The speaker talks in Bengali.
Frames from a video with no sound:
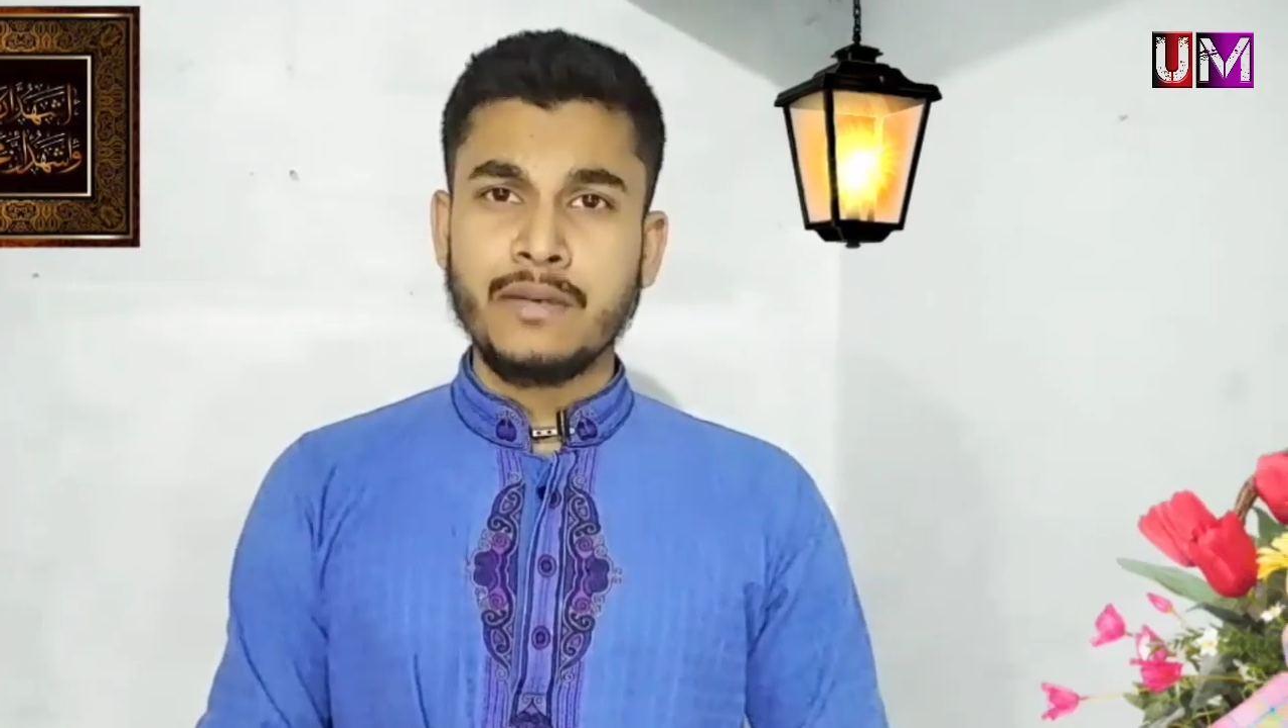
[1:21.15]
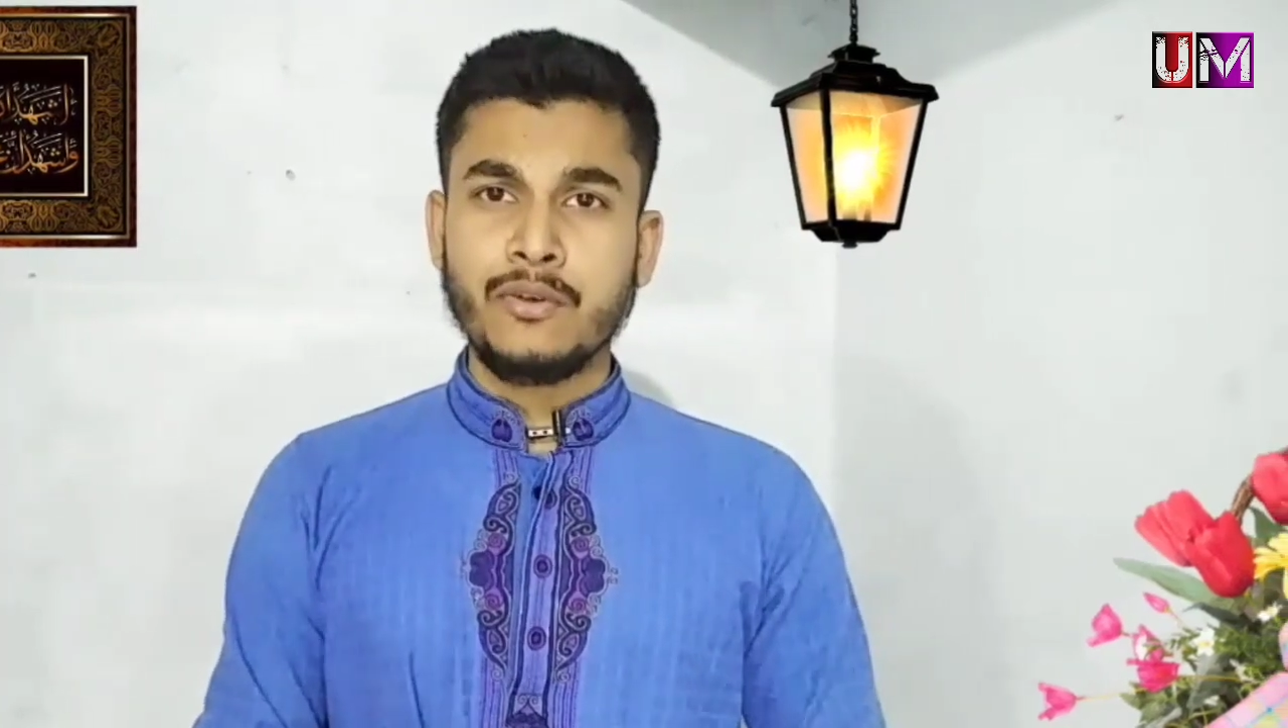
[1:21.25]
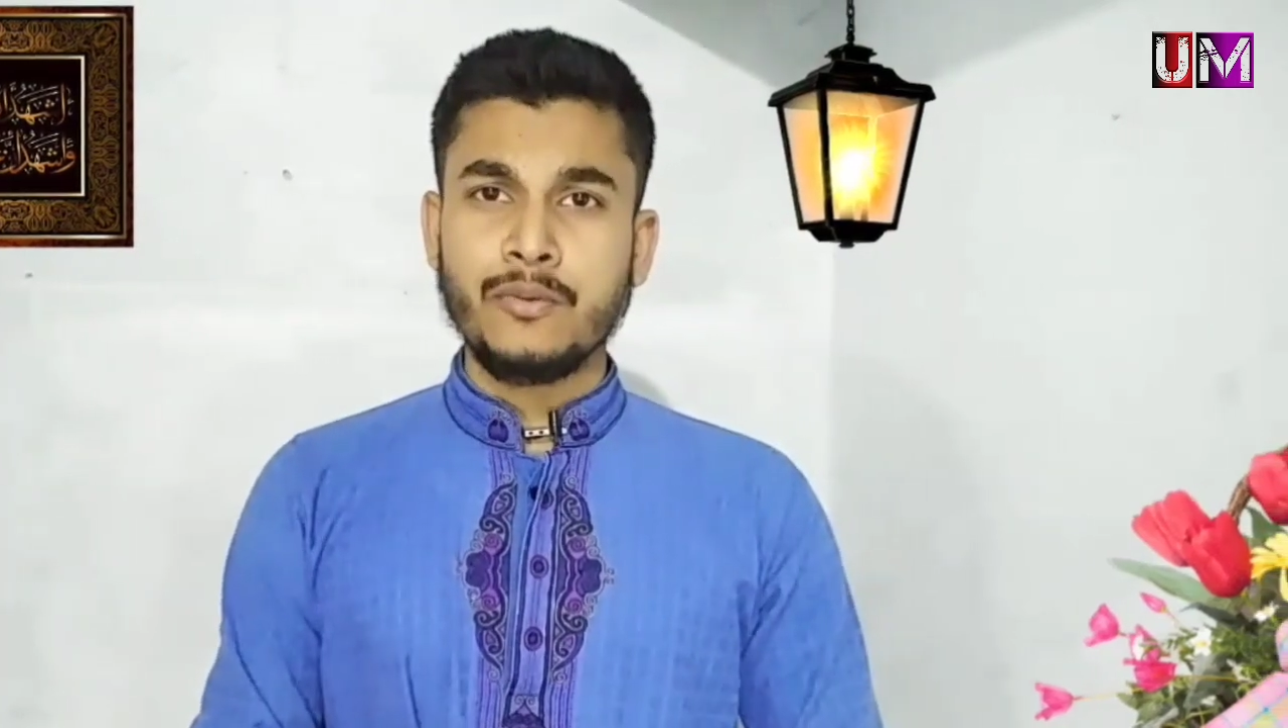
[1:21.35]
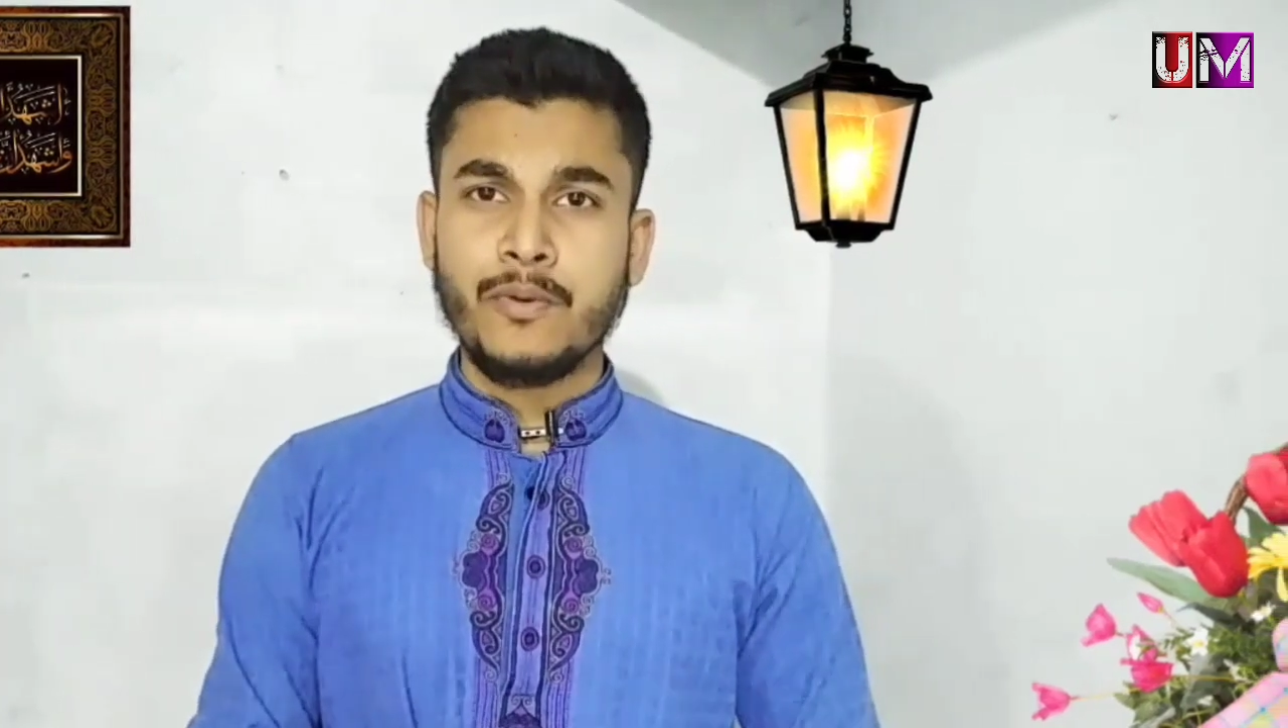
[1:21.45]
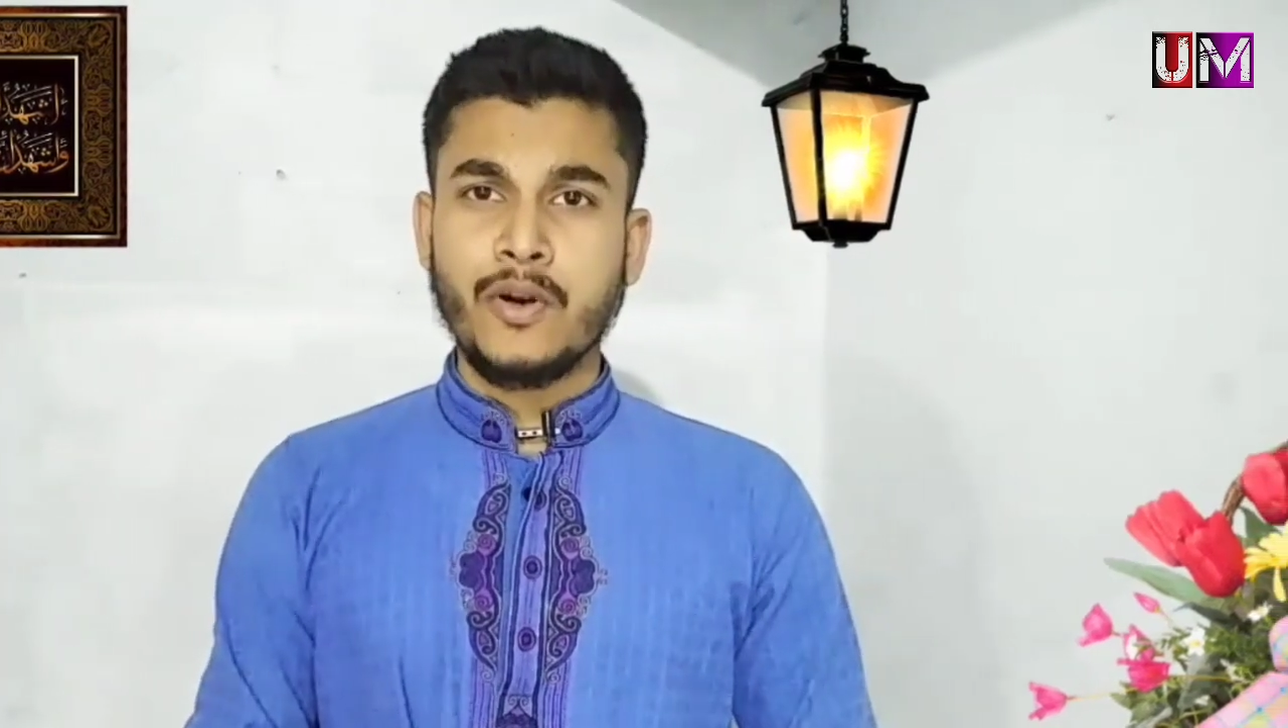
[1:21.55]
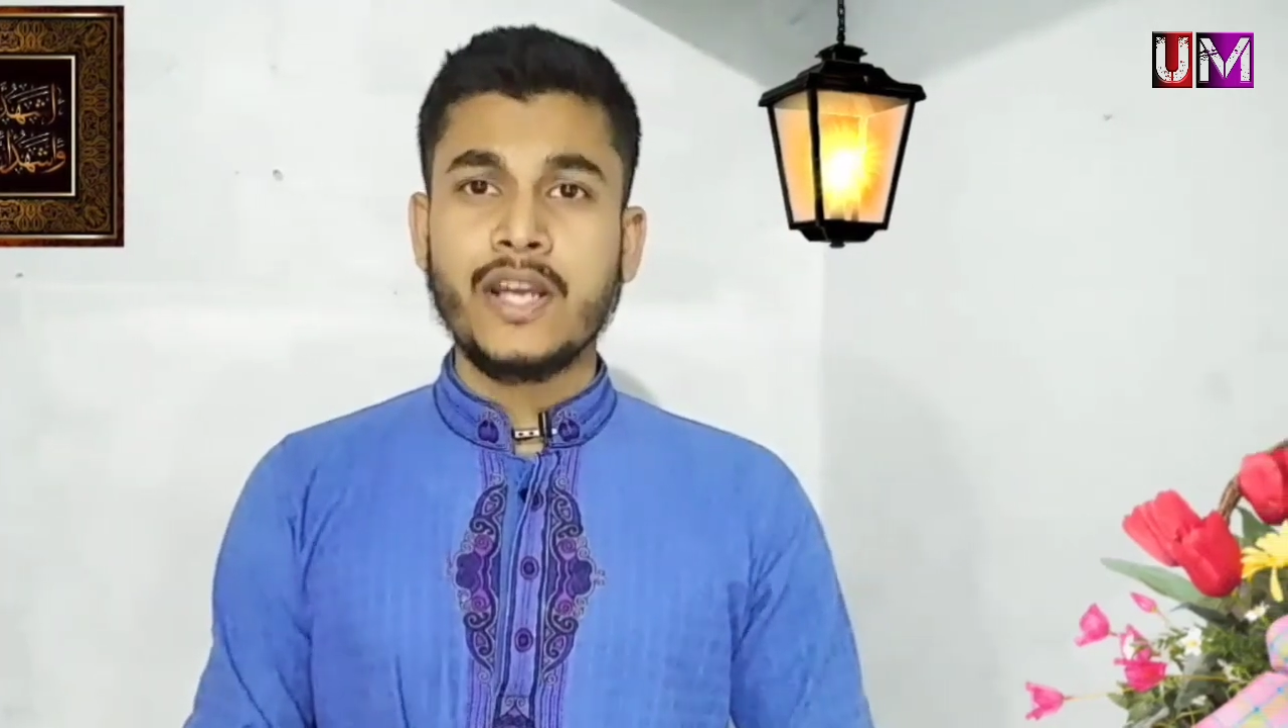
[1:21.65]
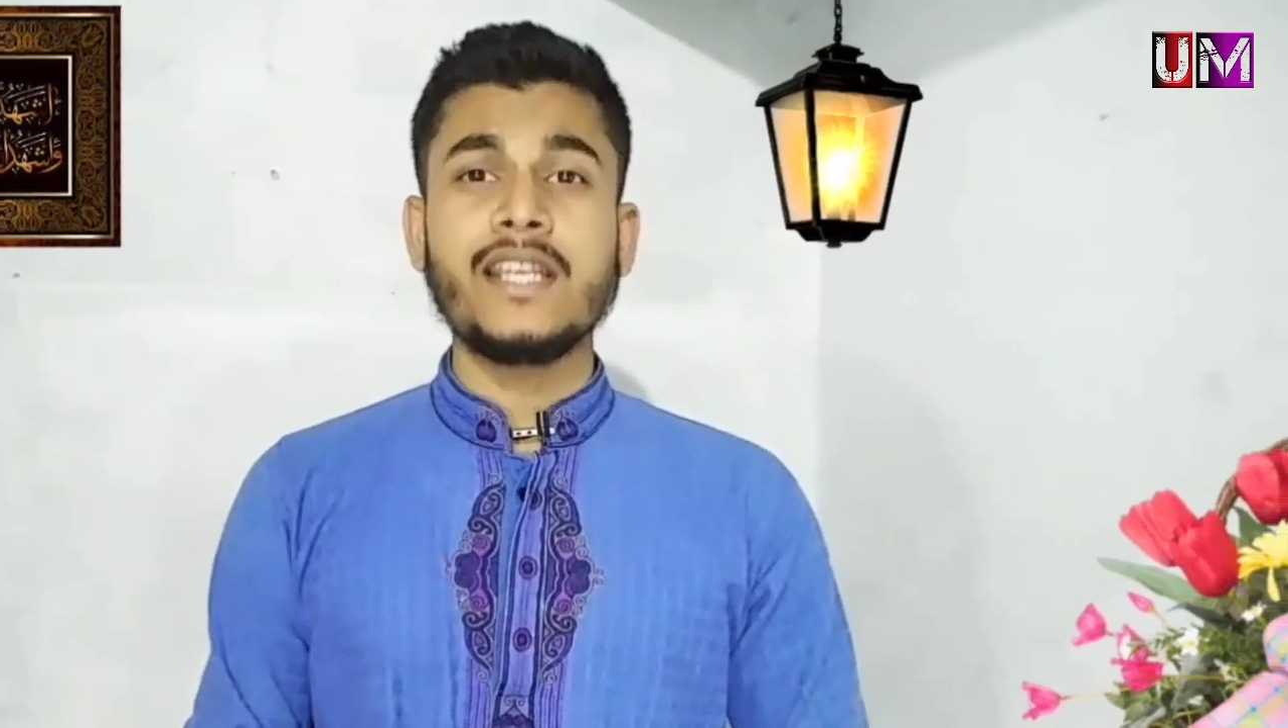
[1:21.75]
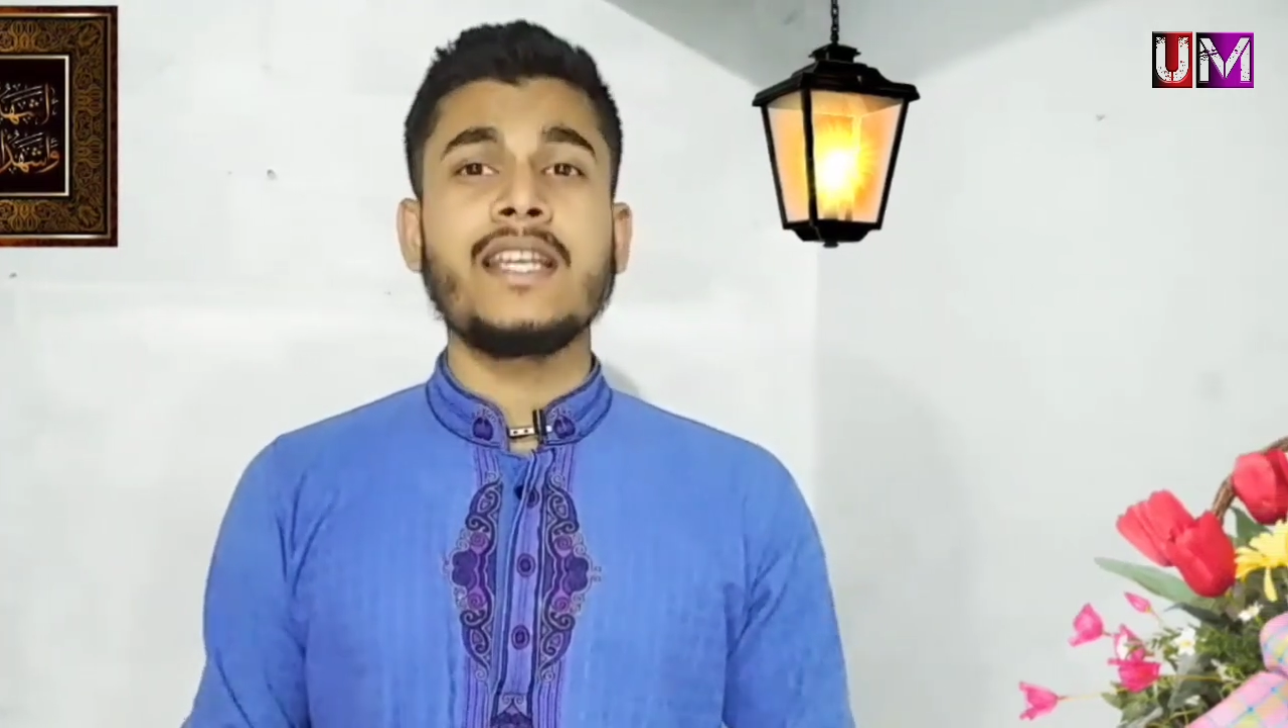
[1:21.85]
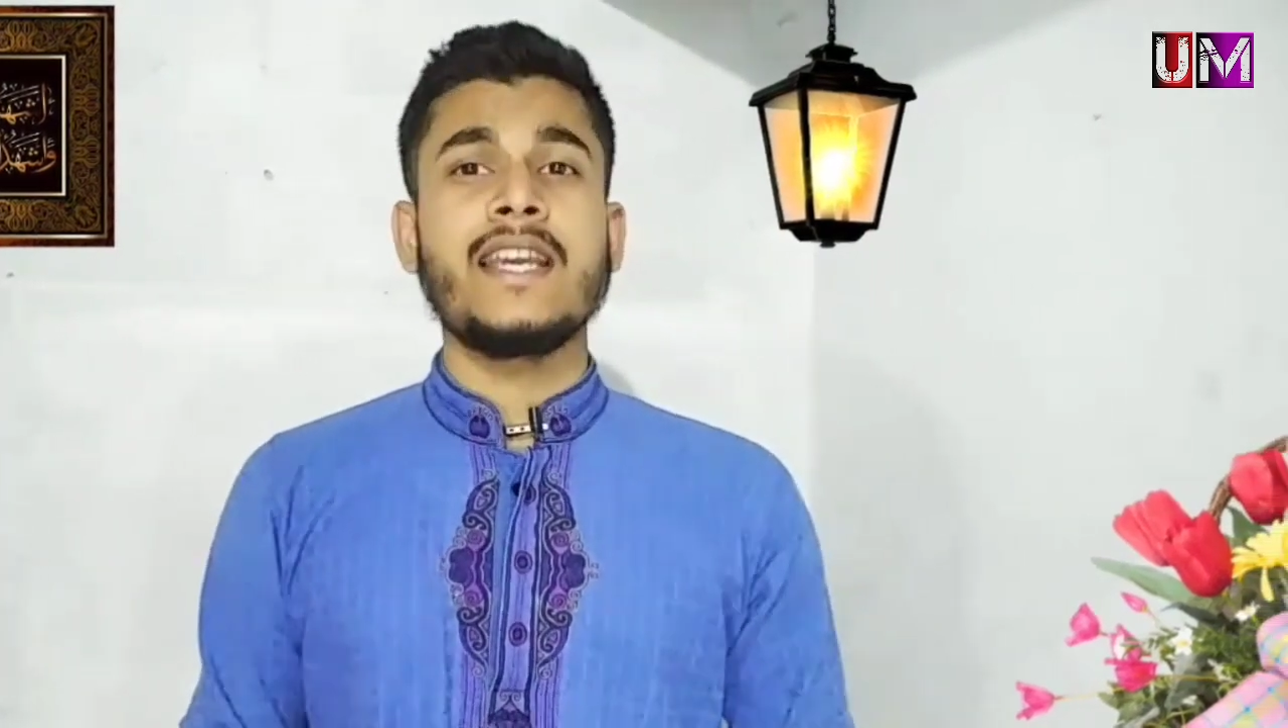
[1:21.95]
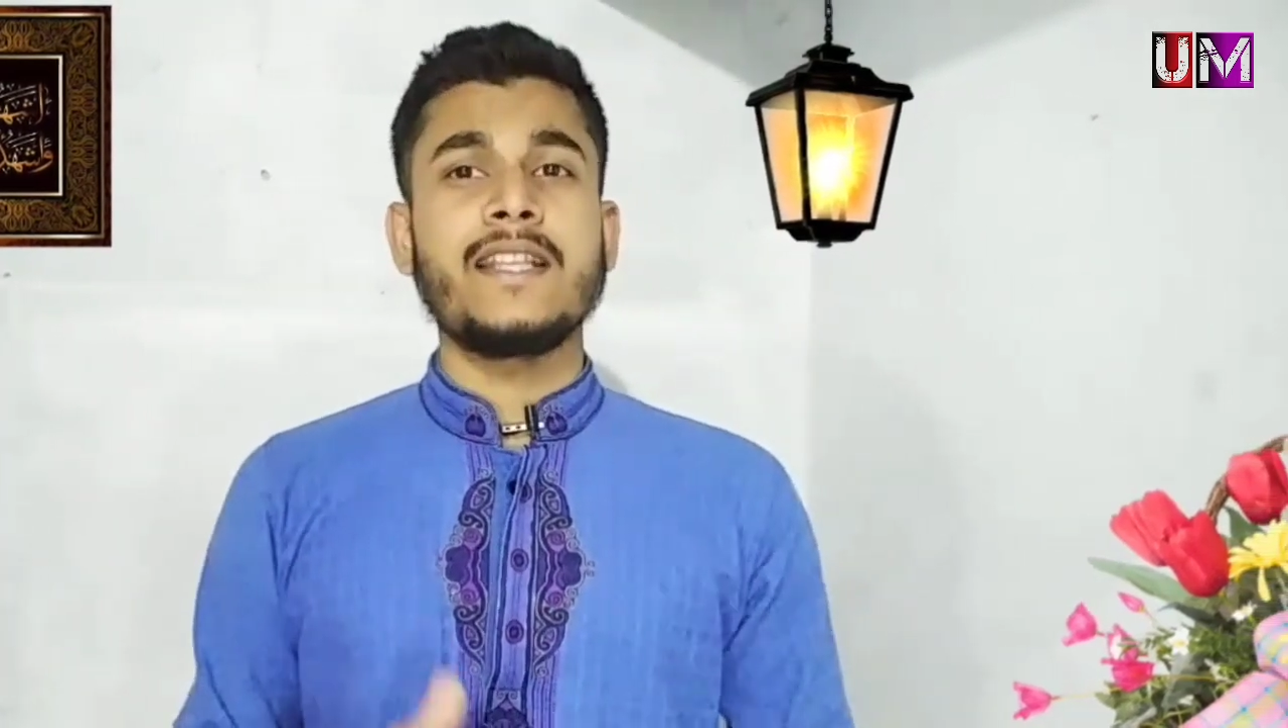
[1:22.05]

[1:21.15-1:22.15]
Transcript: যেমন উপকারী